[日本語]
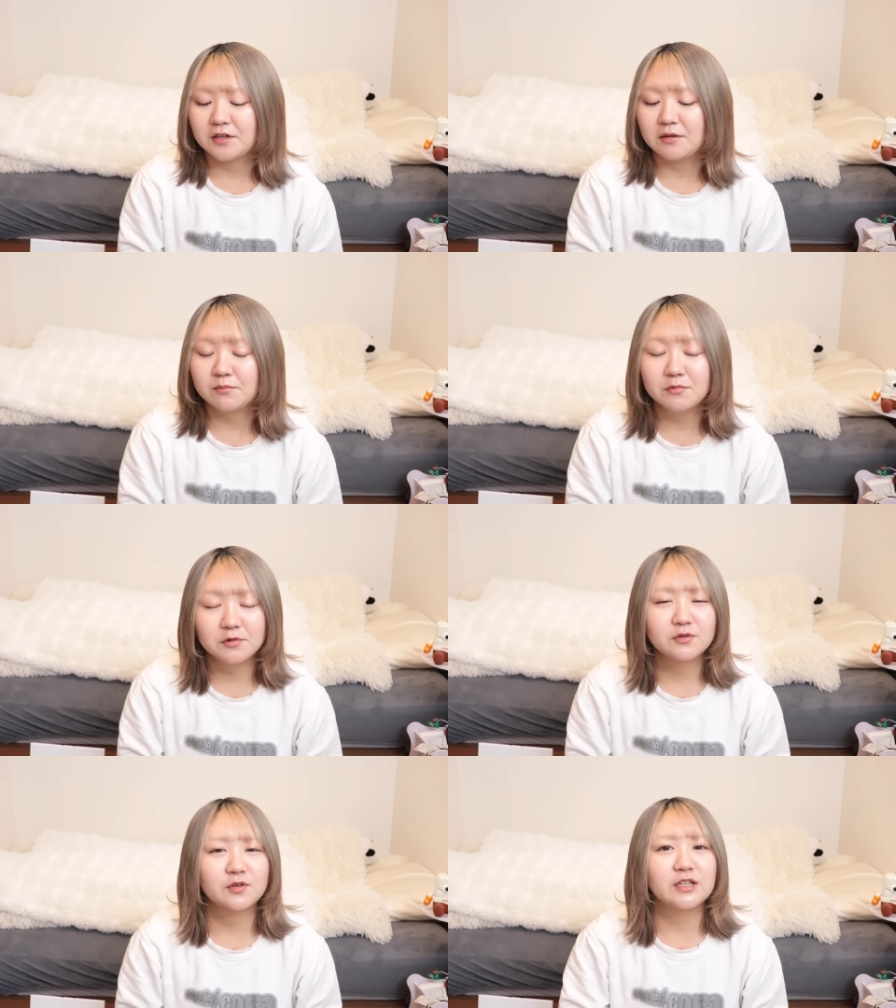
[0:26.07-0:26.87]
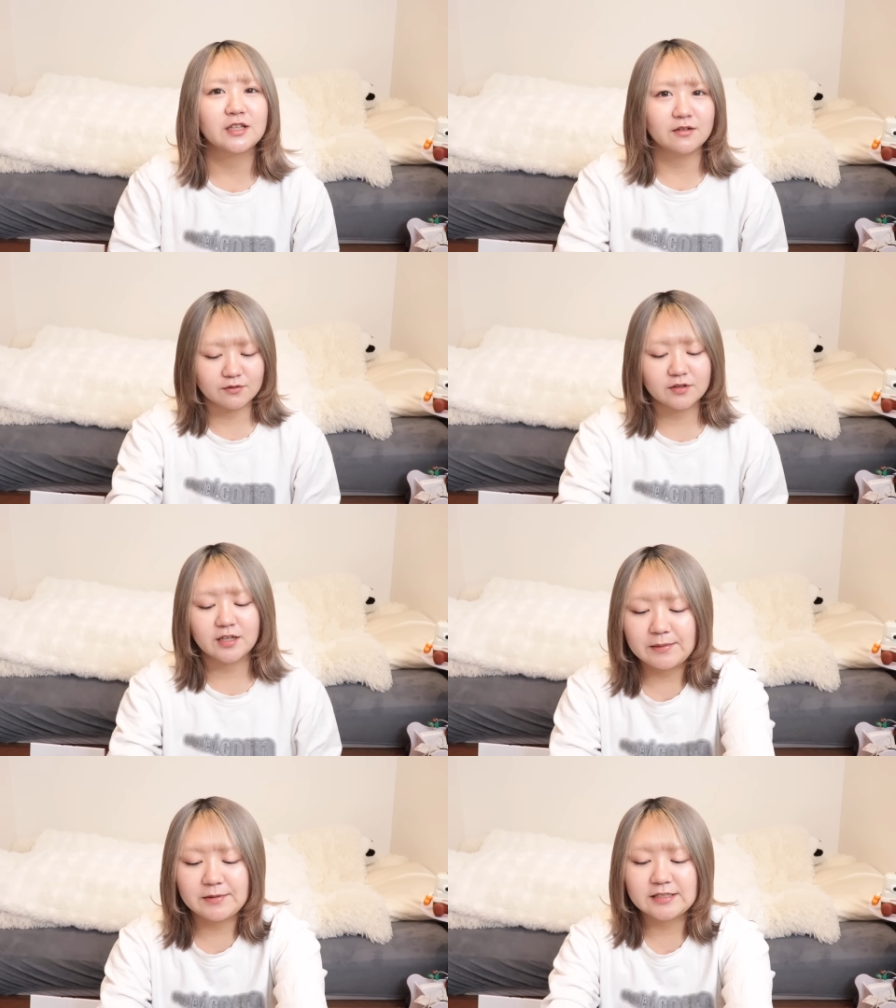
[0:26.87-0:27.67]
変貌を遂げてるの
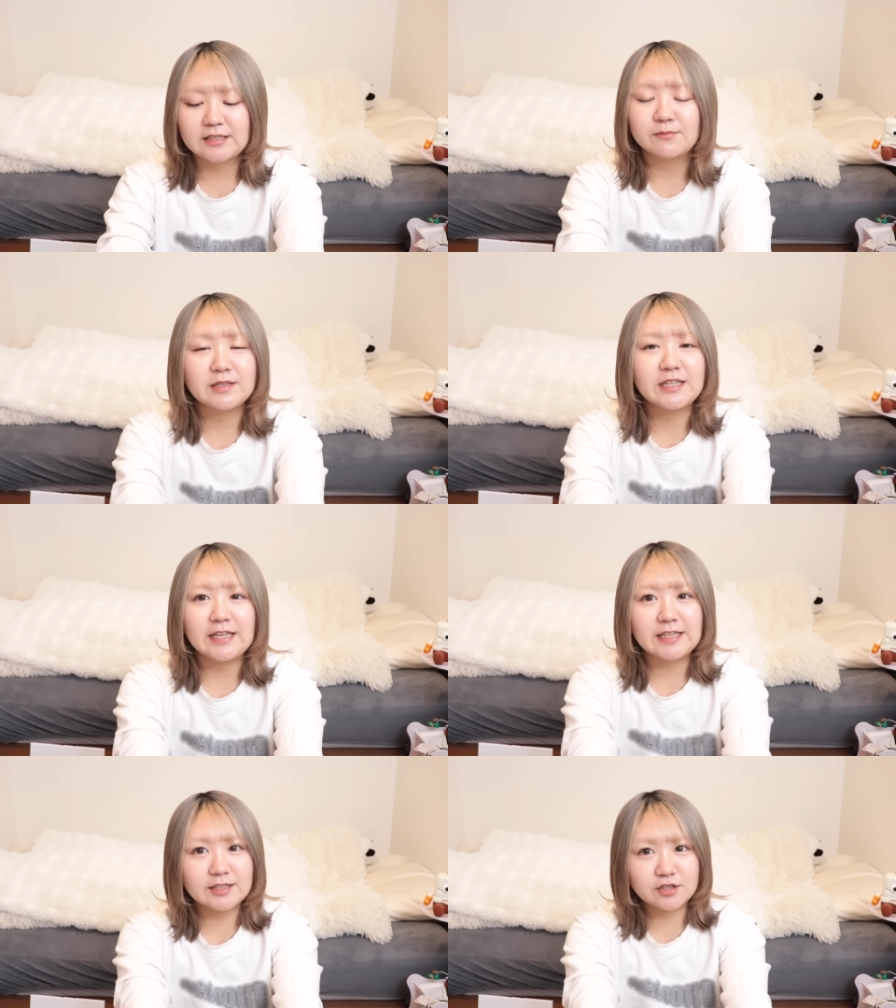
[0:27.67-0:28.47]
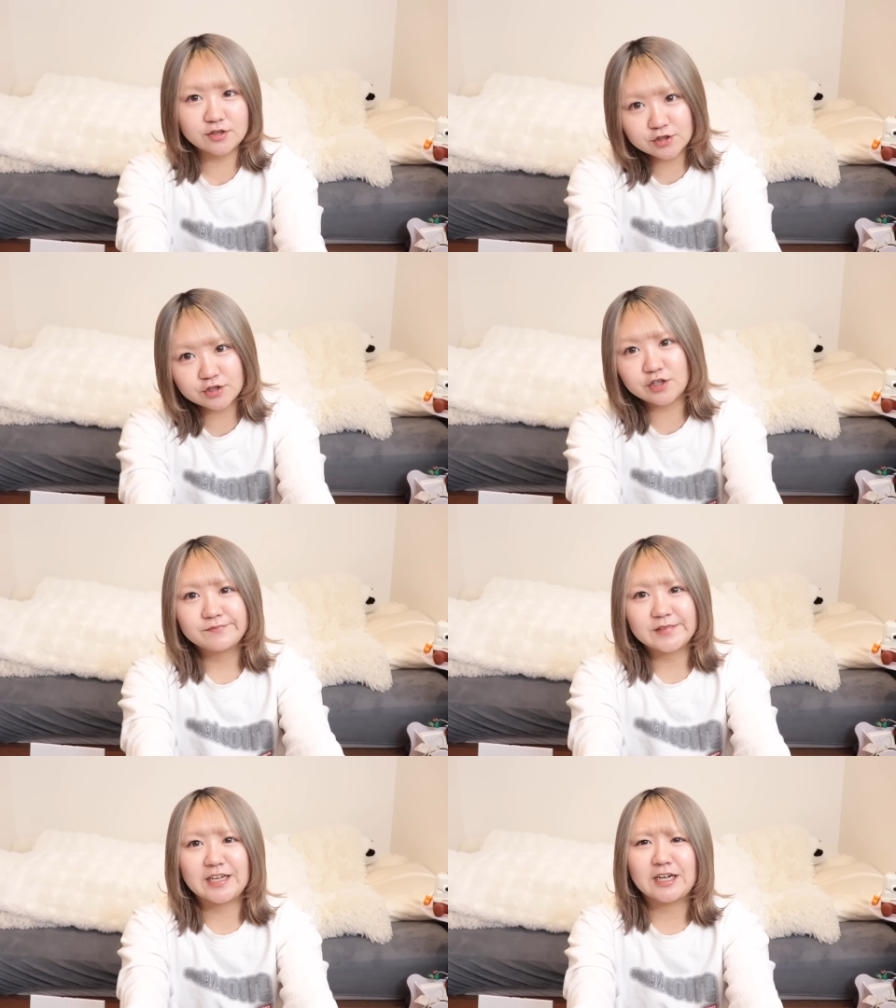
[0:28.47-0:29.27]
で、まあ、皆さんと見ていきつ
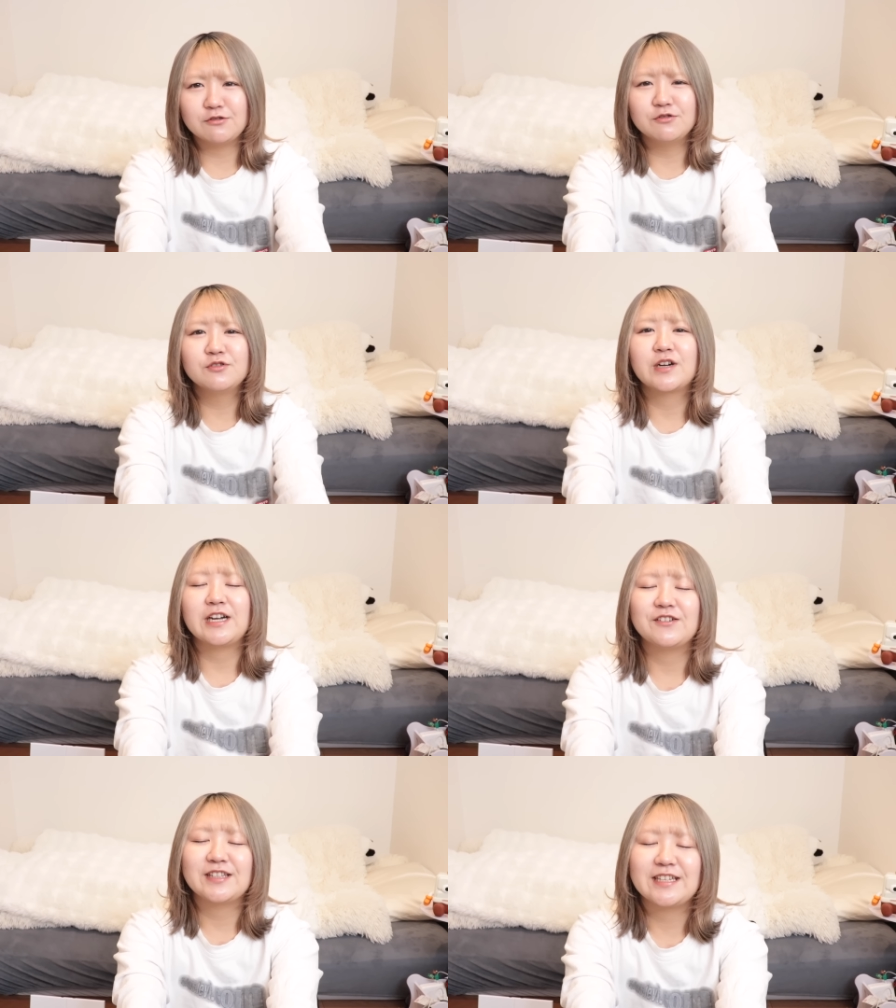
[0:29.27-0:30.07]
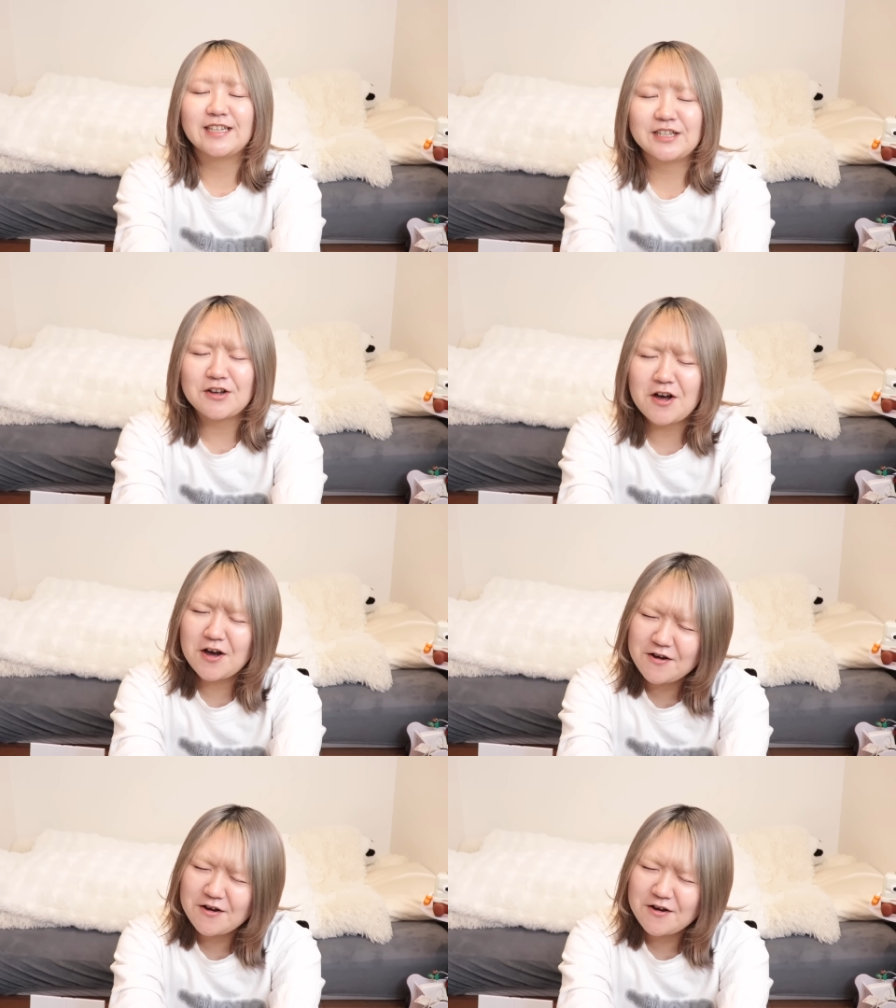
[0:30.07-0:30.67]
つ何買うの会話っていきたいと